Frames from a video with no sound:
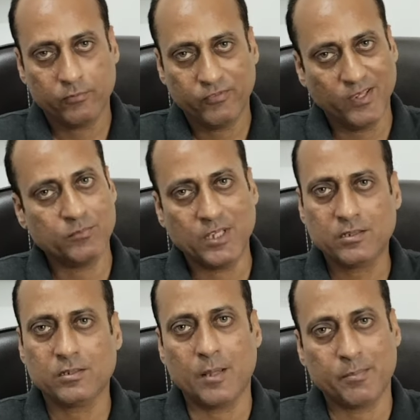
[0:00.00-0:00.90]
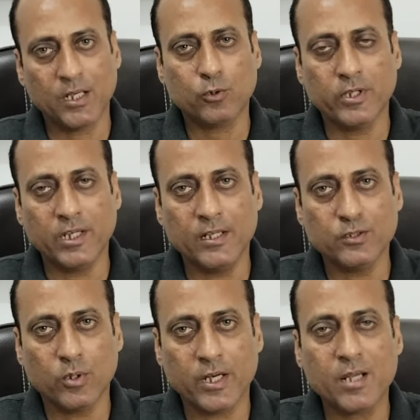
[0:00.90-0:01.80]
फिल्म 10 अप्रैल को ही रिलीज़
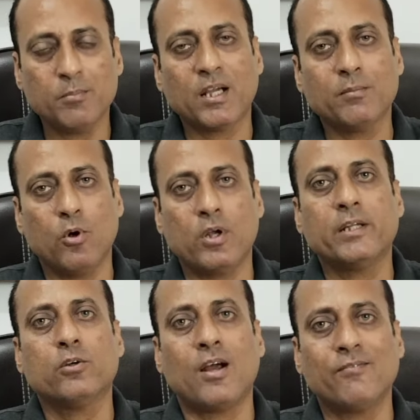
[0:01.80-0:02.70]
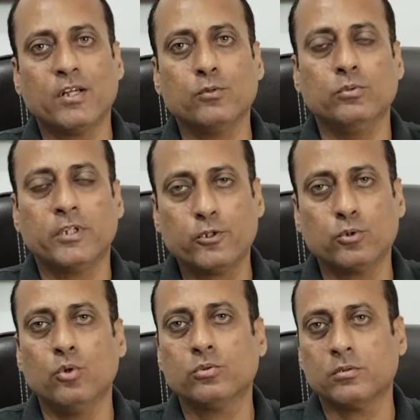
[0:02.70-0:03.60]
हो रही है मगर मॉर्निंग और आफ्टरनून के
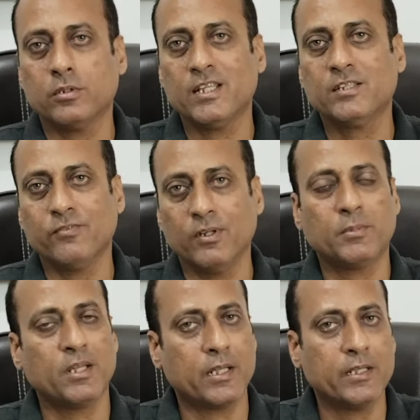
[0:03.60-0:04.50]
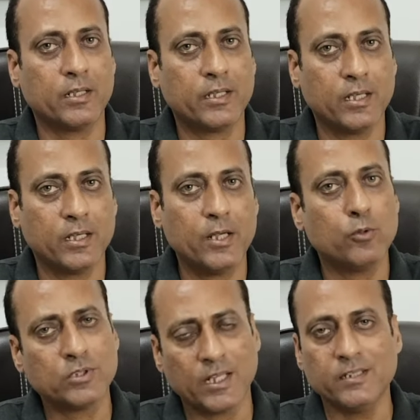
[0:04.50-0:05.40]
शोज़ इस फिल्म के नहीं रखे गए हैं
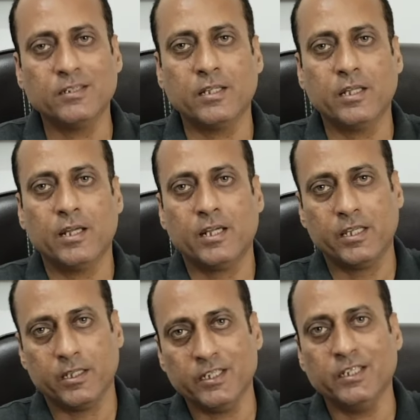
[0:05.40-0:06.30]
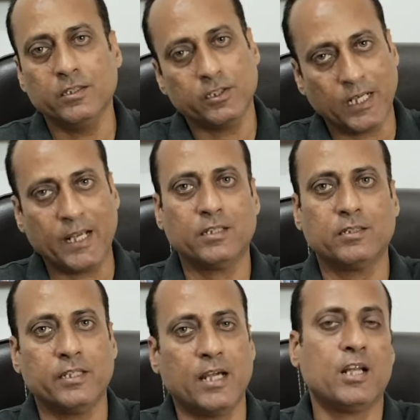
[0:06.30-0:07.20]
उसका रीज़न ये है कि ईद शायद
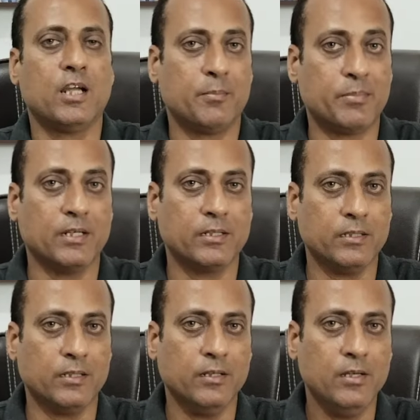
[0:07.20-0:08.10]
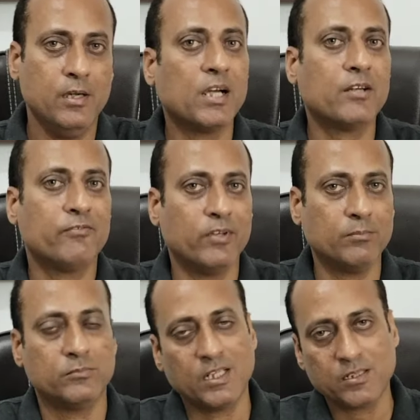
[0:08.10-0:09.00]
11 अप्रैल की है मगर
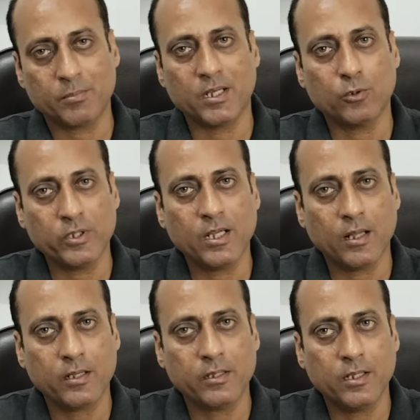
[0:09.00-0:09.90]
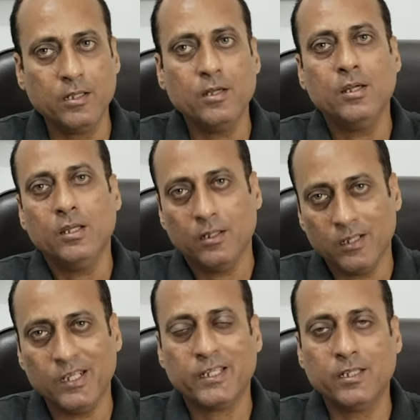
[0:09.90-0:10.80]
फिल्म 10 अप्रैल को ही आ रही है
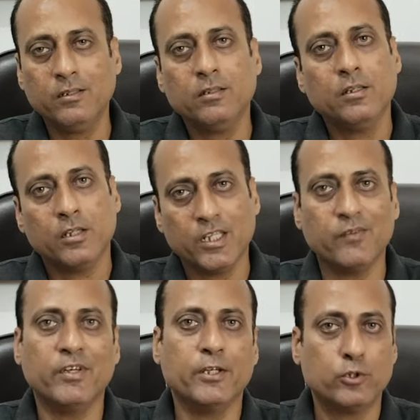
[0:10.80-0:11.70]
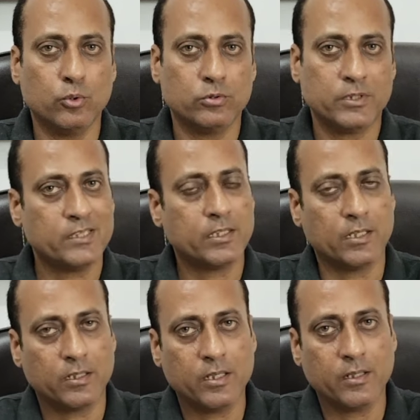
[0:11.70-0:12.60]
लेकिन इवनिंग शोज़ इसके
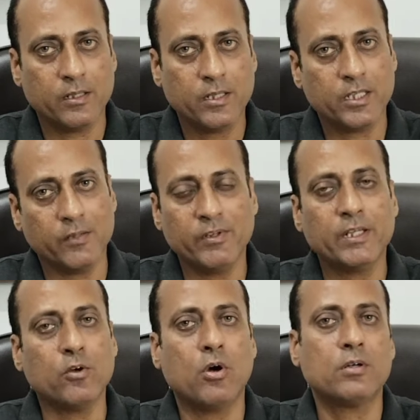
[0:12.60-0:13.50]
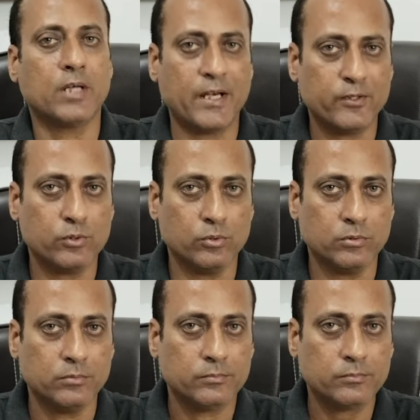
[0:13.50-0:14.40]
रखे गए हैं इवनिंग और नाइट शोज़